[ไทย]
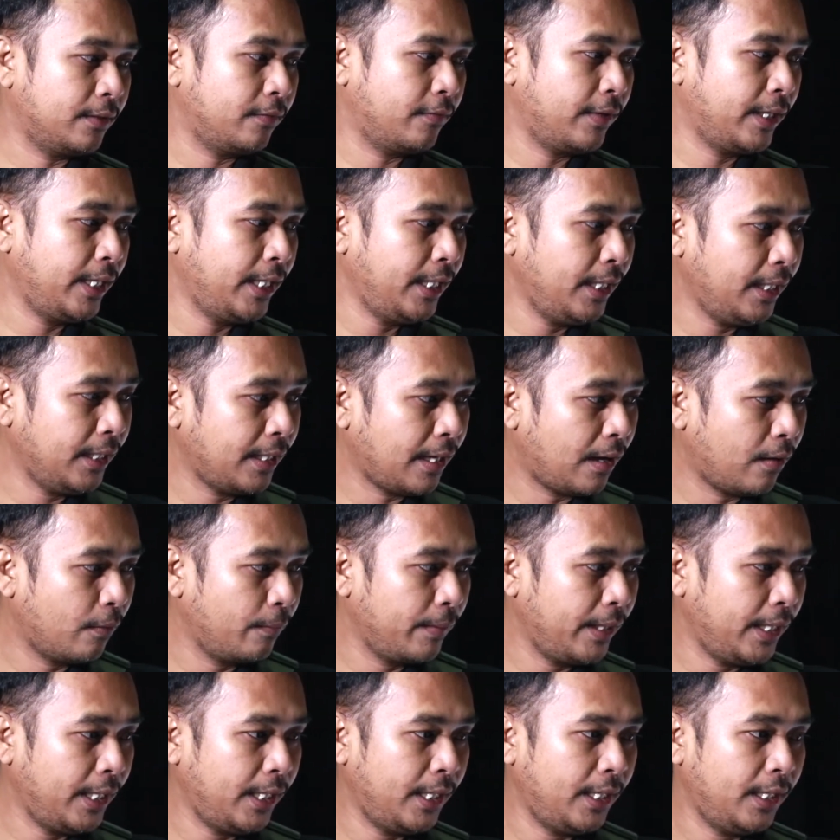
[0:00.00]
วันนี้เรา
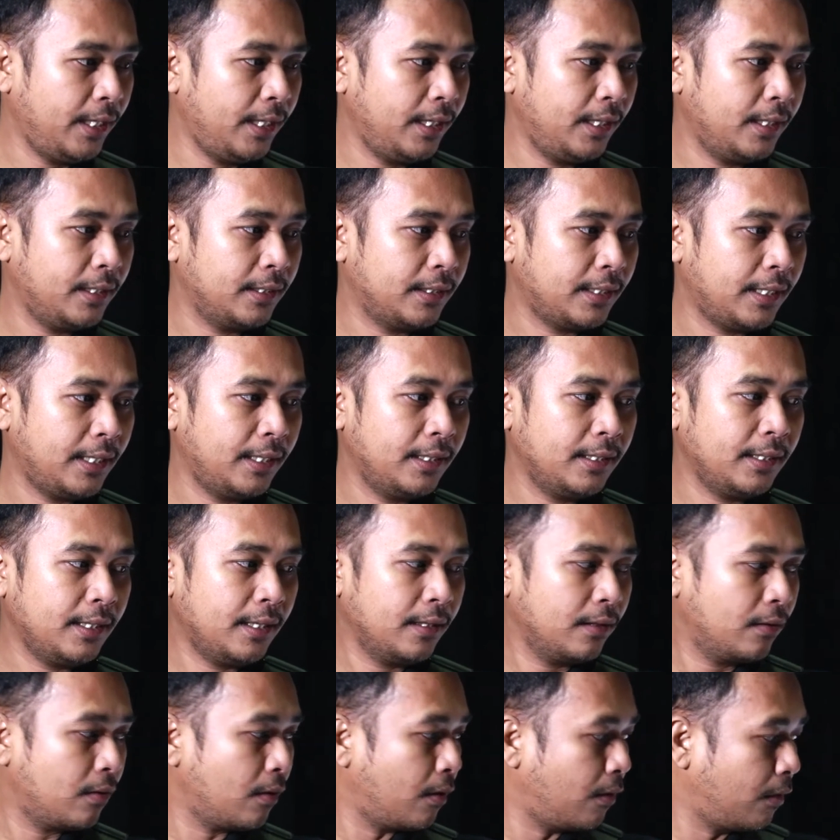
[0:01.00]
มีในเรื่
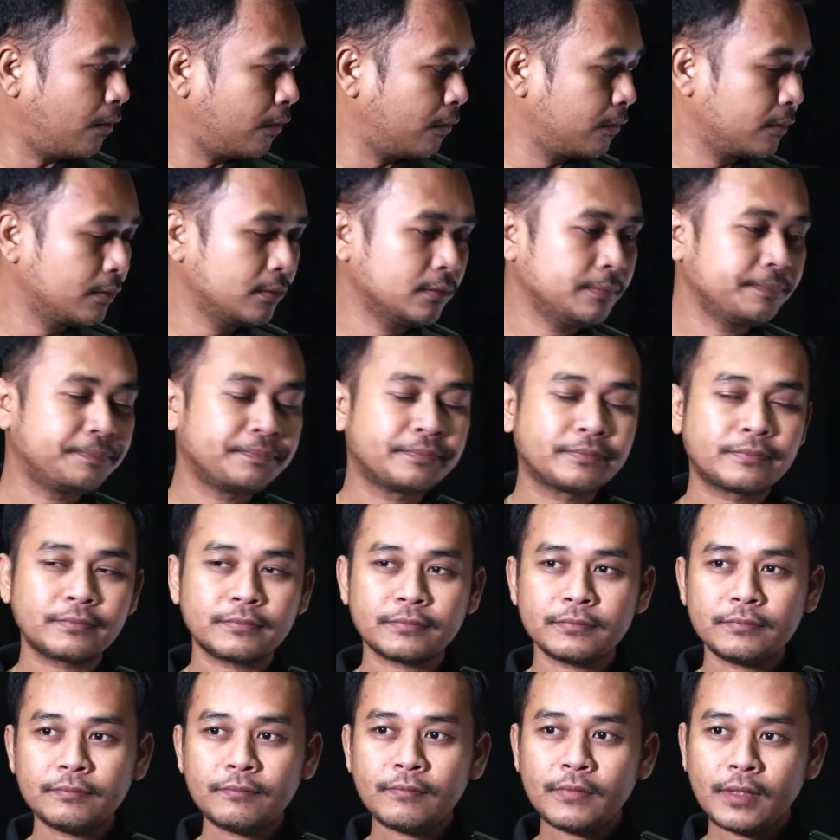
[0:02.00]
องของ
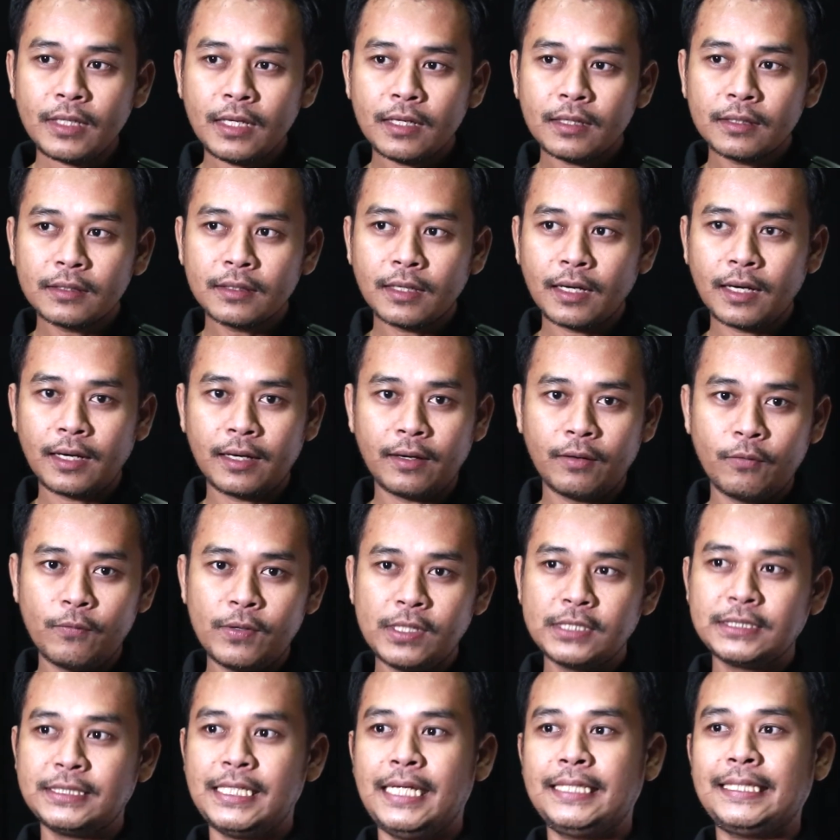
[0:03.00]

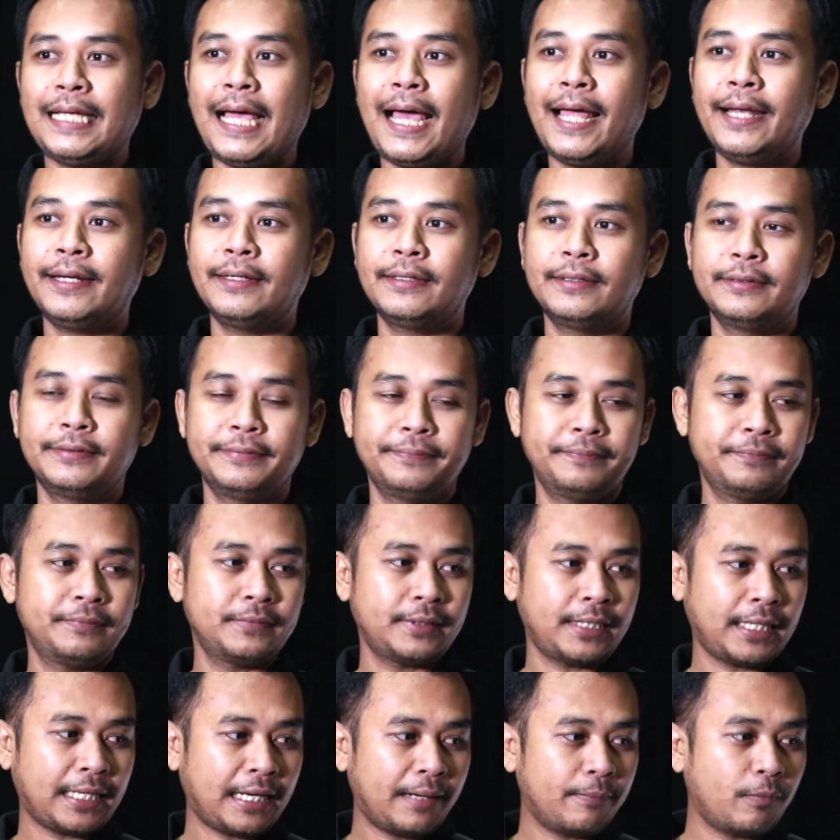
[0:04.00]
เวิร์กเซชัน
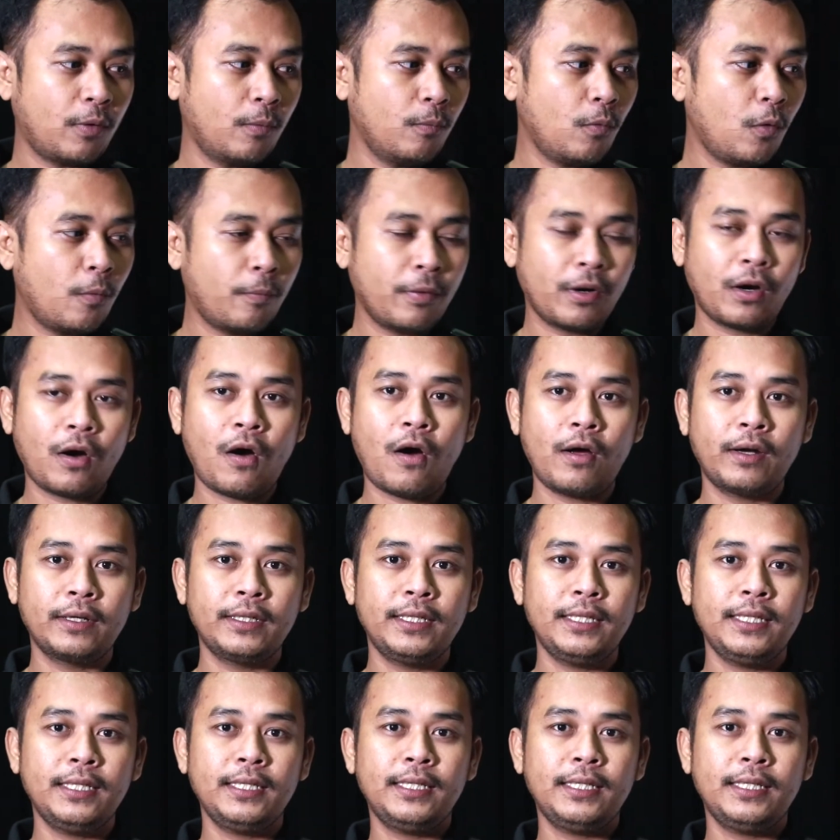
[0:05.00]
นะครับผมอุปกรณ์ที่